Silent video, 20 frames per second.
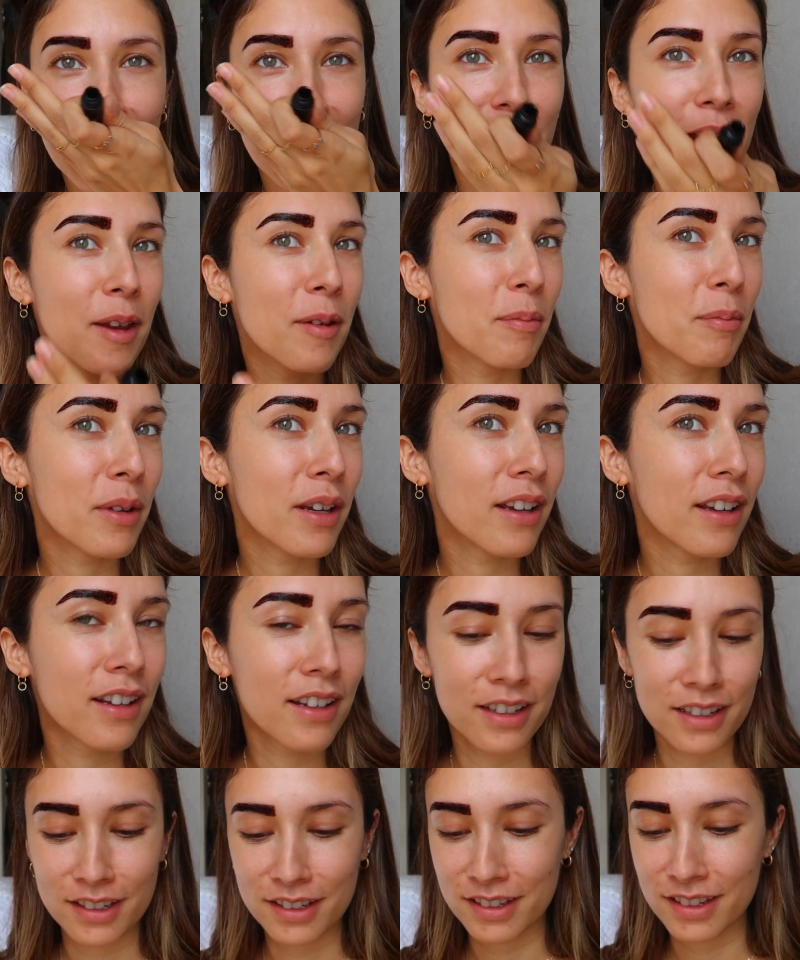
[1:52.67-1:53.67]

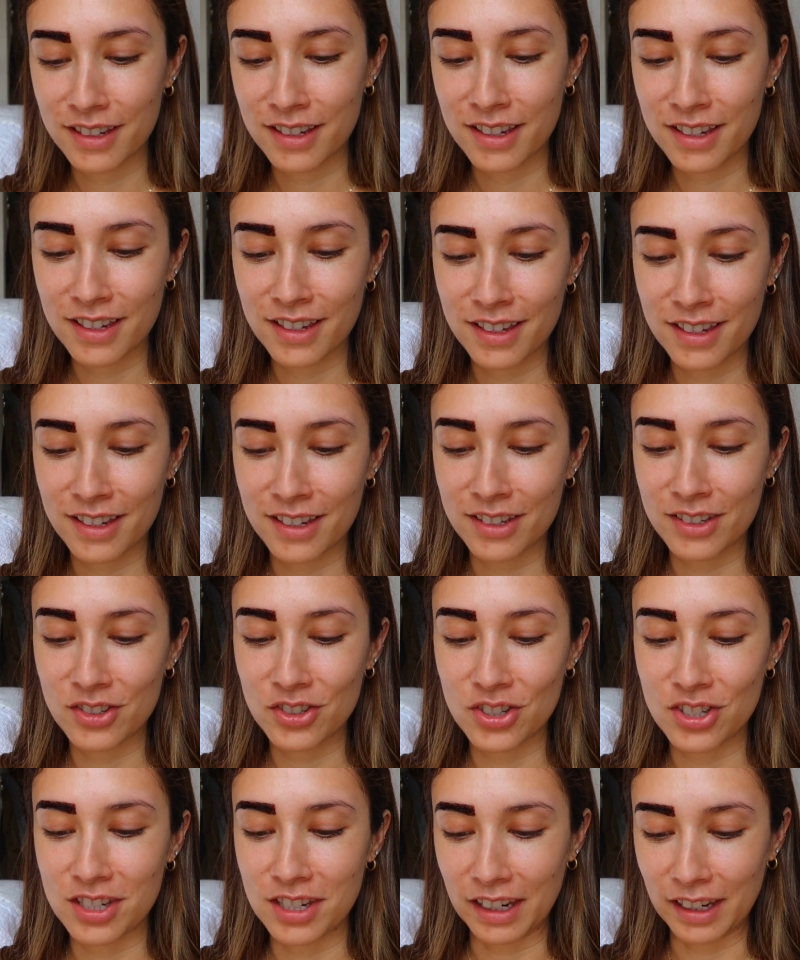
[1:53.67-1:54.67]

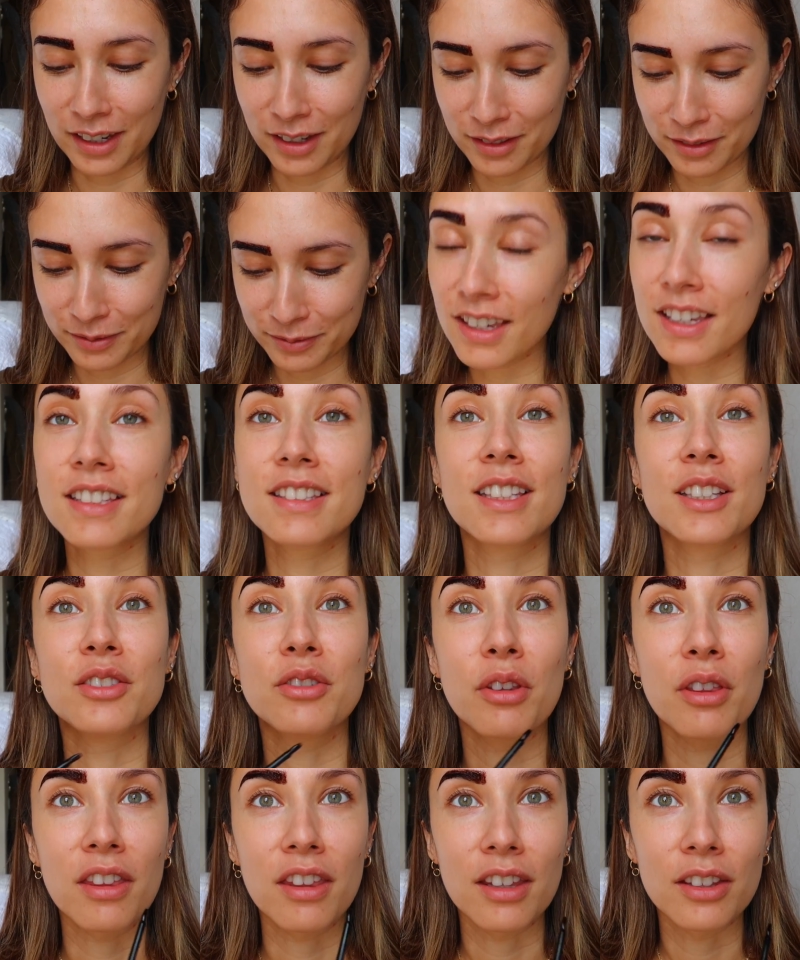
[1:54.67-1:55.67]
¿Qué está
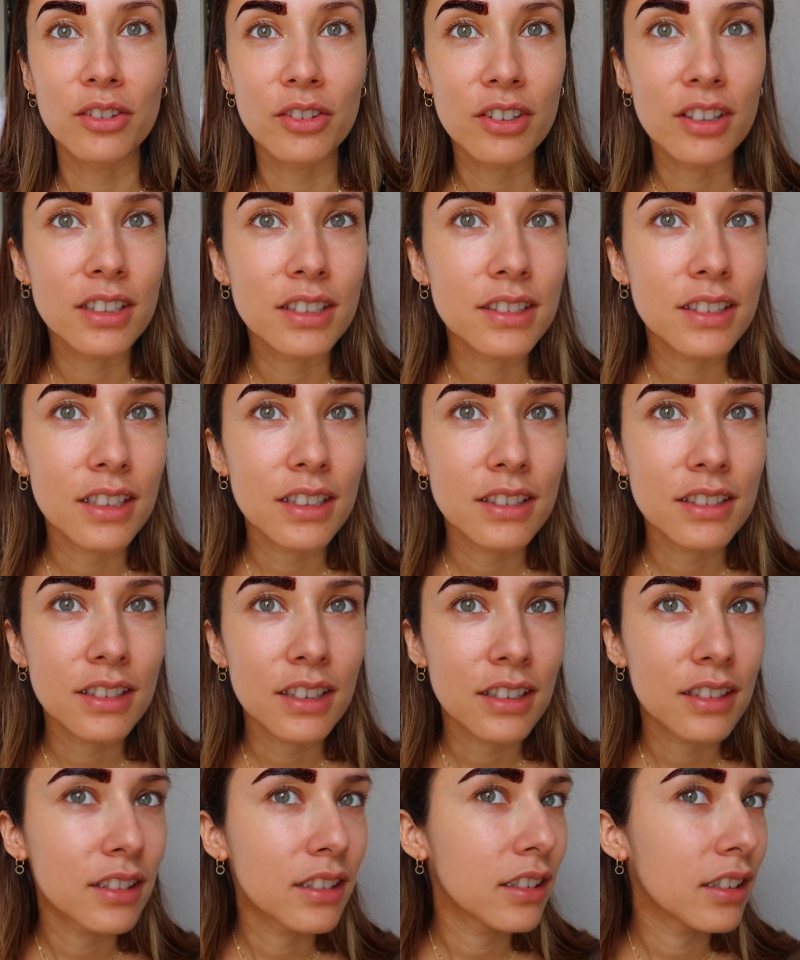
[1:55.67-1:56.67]
sucediendo en este
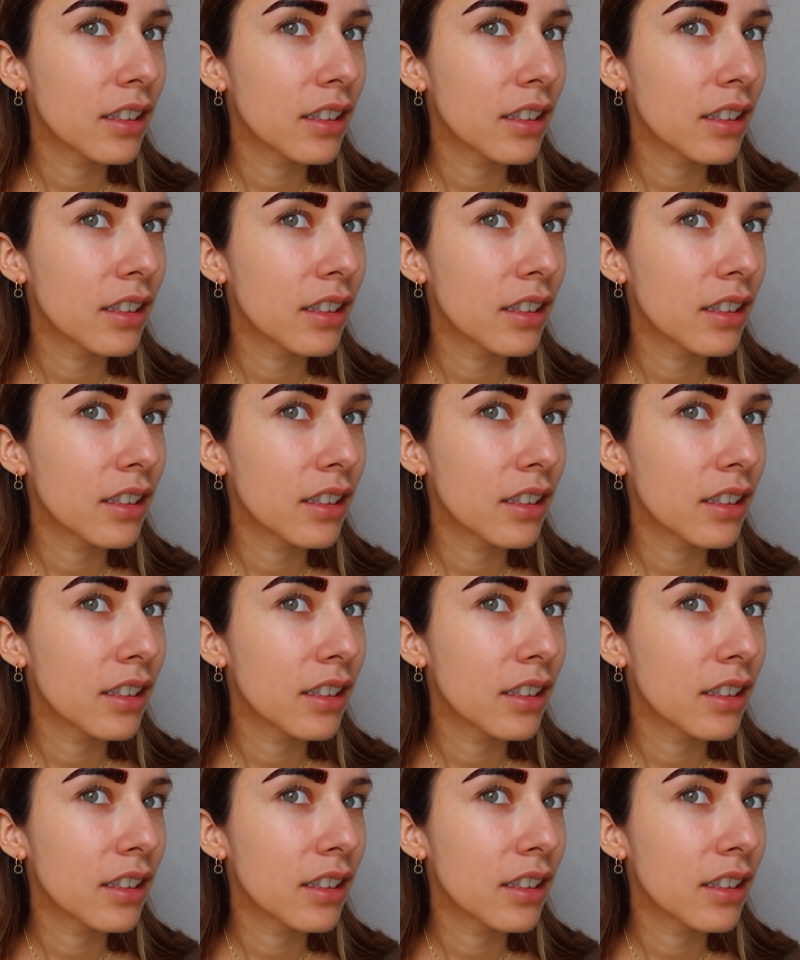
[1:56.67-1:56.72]
instante?